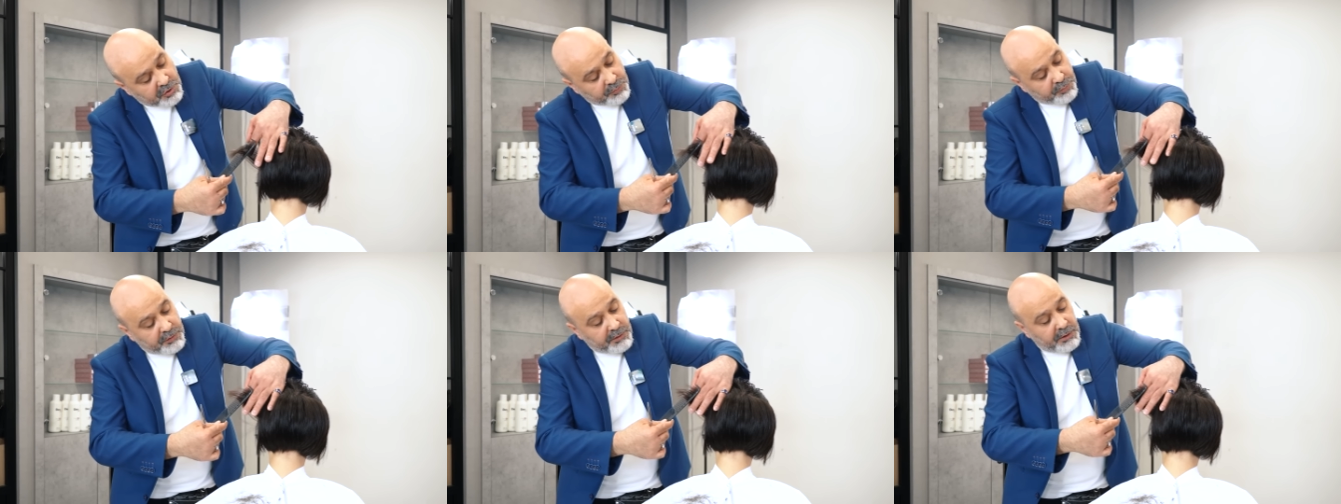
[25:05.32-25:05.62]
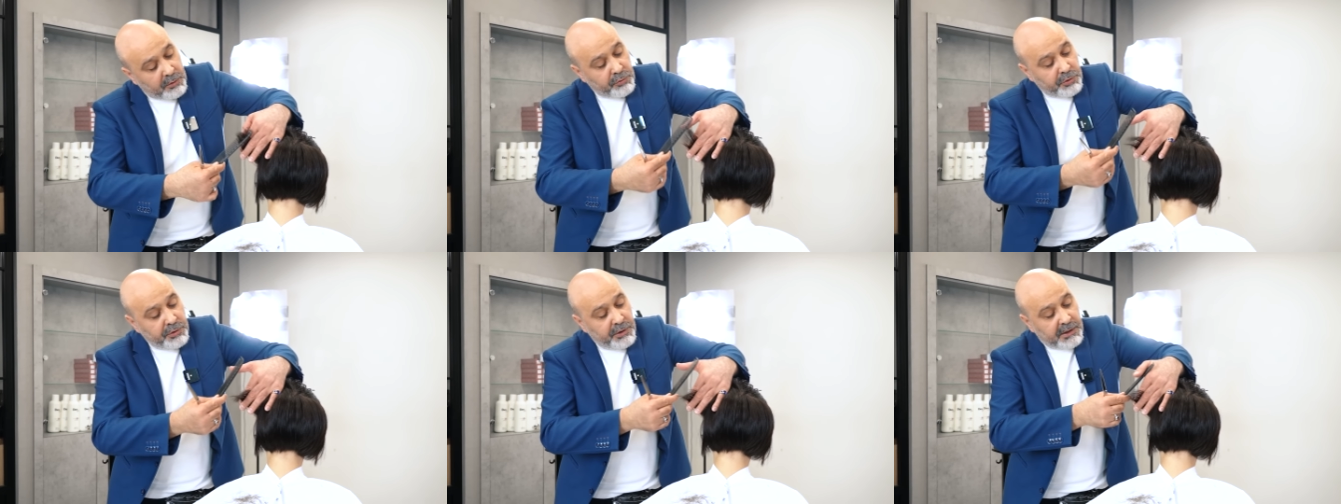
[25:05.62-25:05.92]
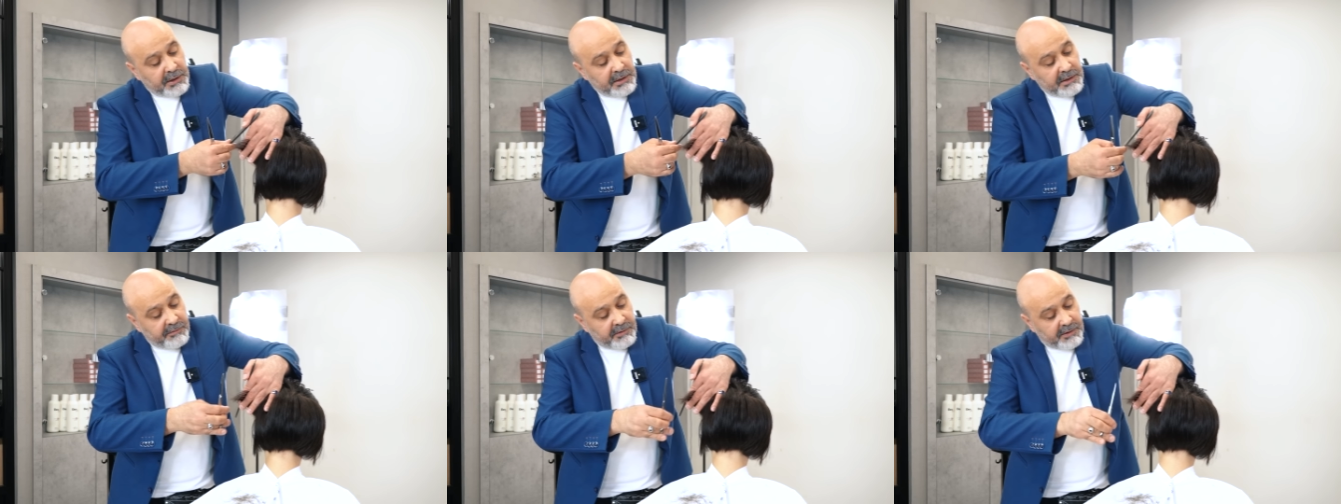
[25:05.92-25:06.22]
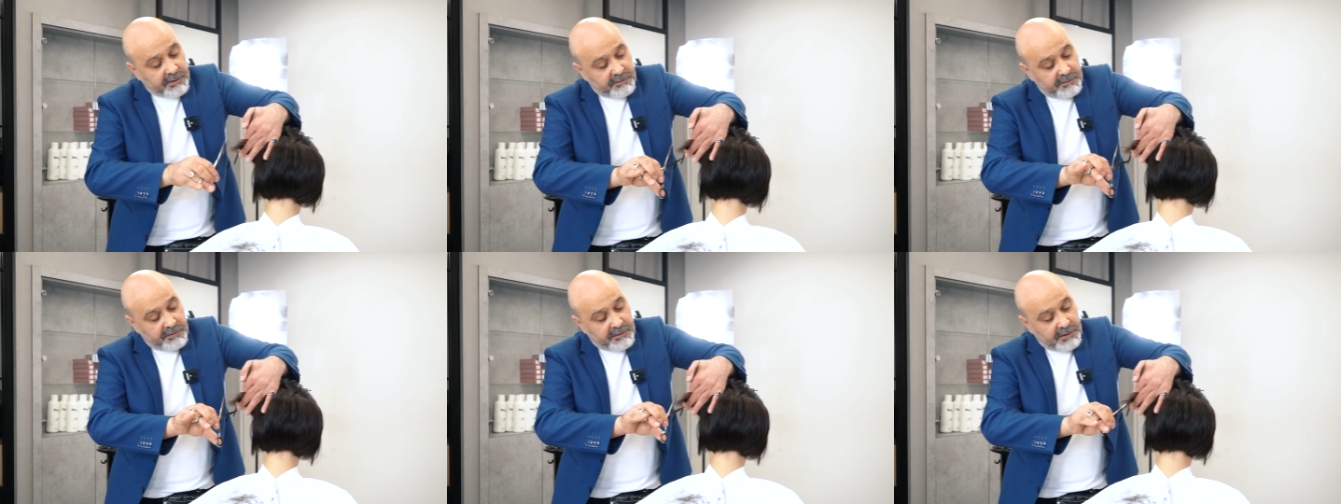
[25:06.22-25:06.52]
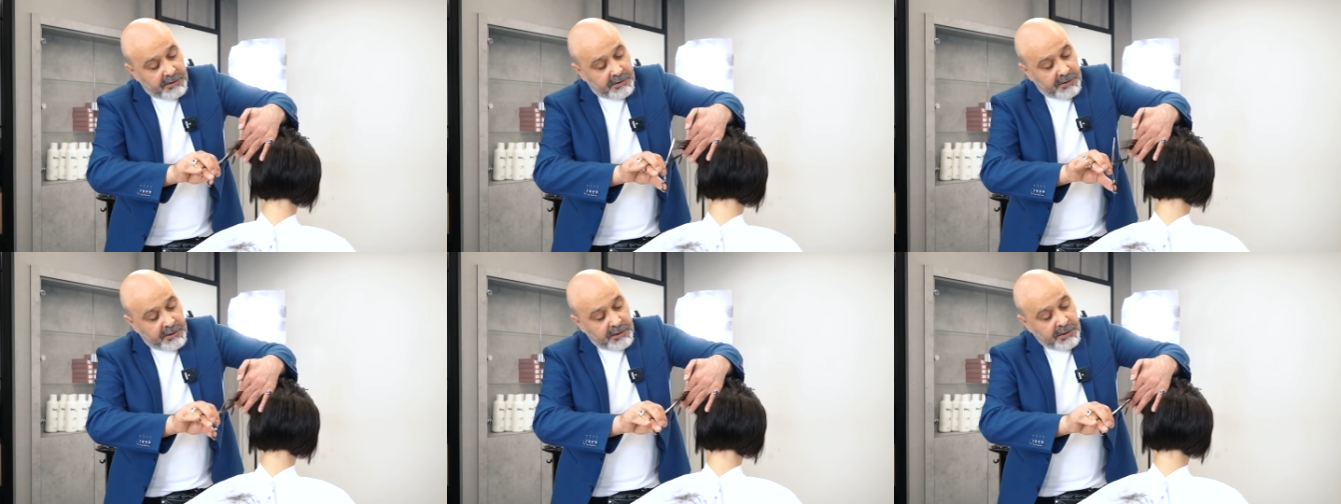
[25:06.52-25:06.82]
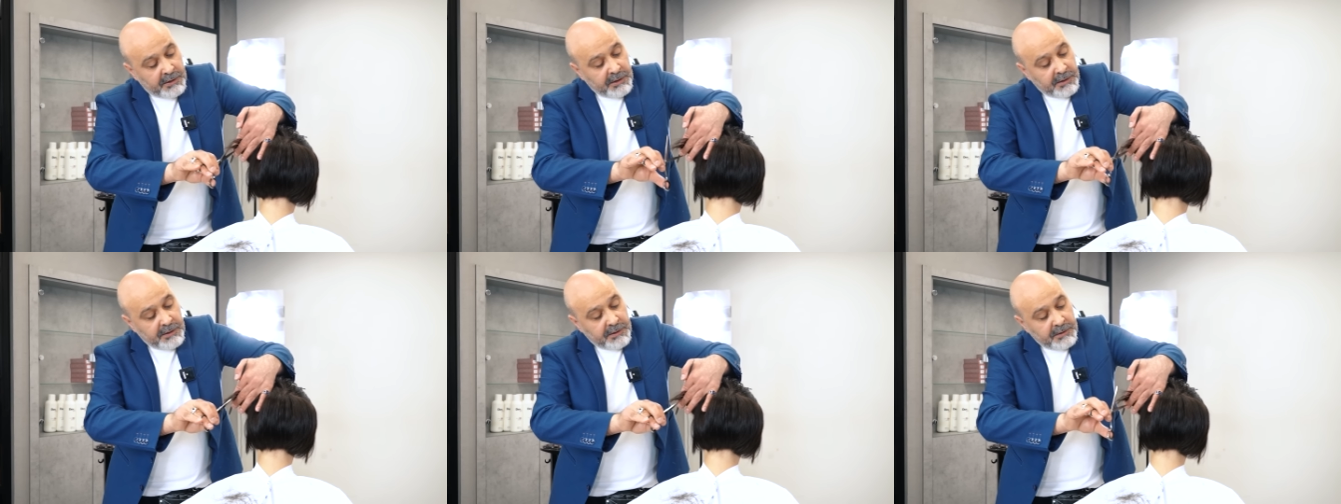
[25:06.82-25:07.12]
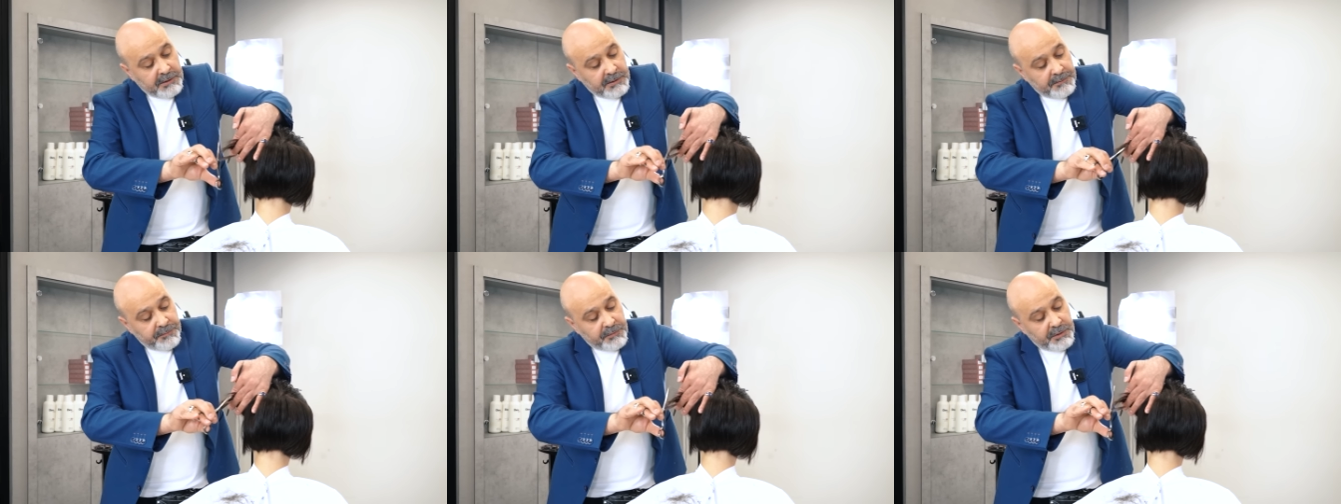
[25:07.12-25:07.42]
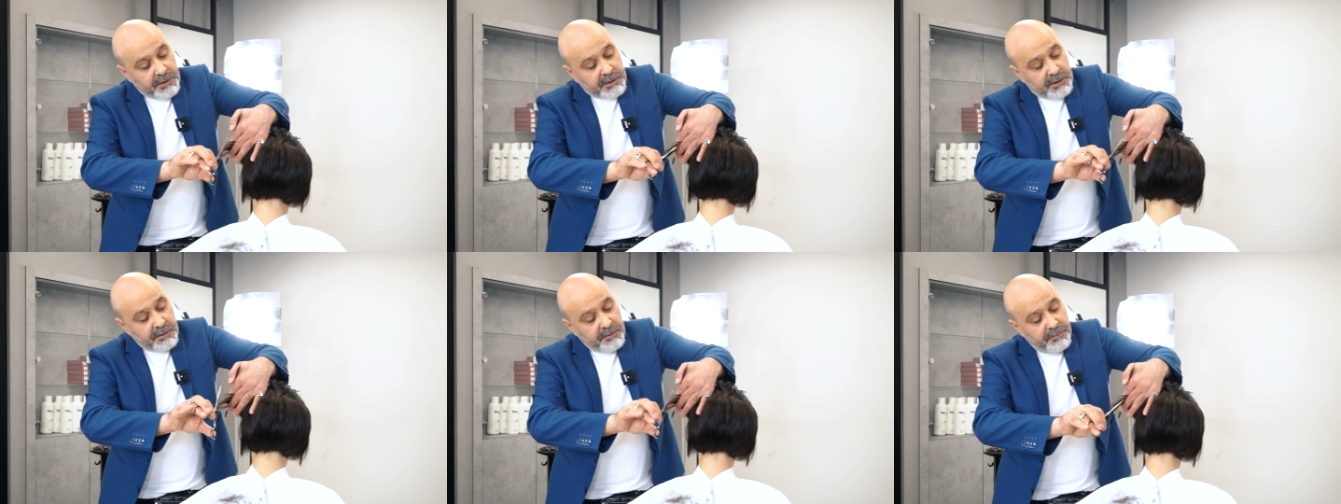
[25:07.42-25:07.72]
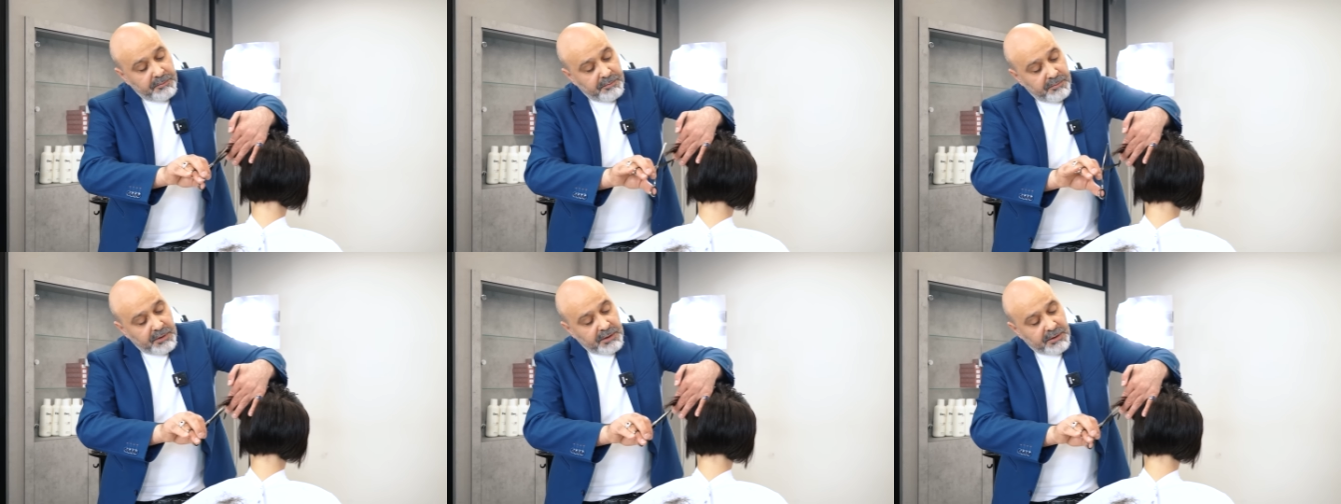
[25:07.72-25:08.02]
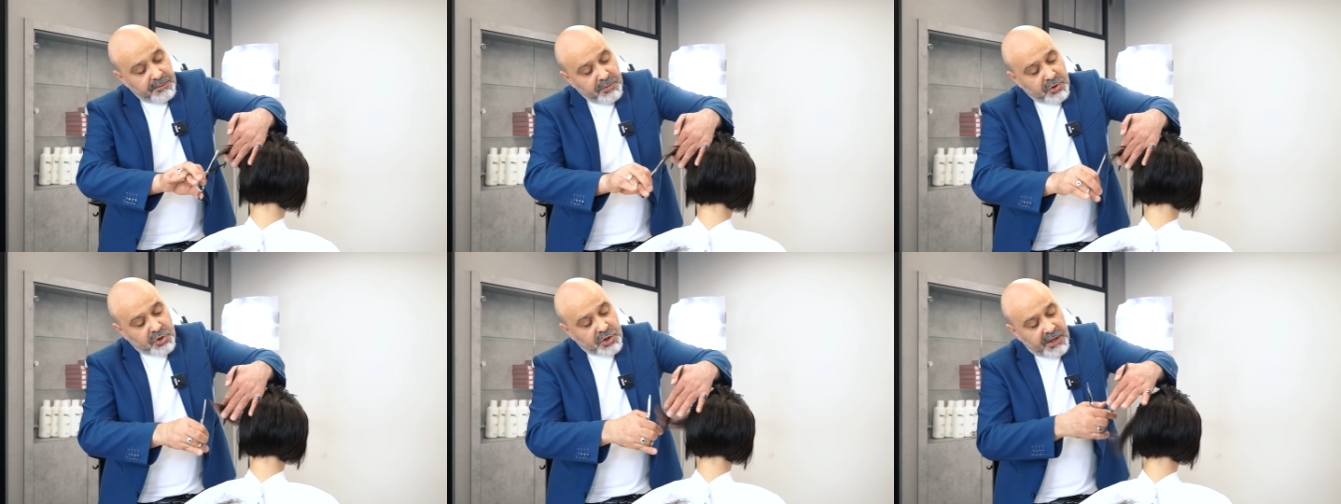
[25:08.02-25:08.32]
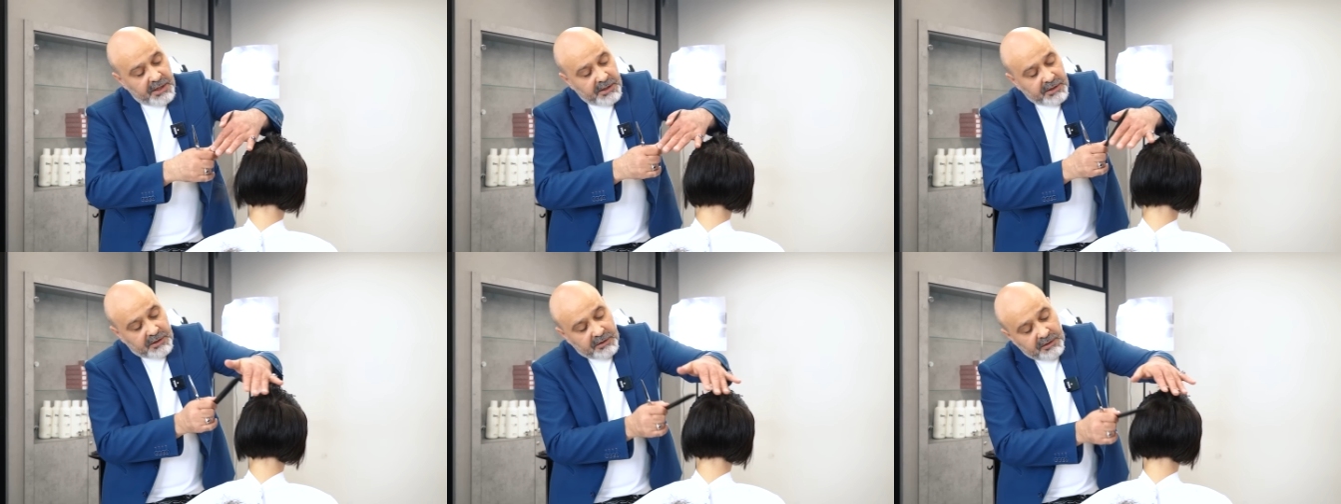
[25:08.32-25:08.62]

чтобы у тебя люди на головах сидели. Это, это мешает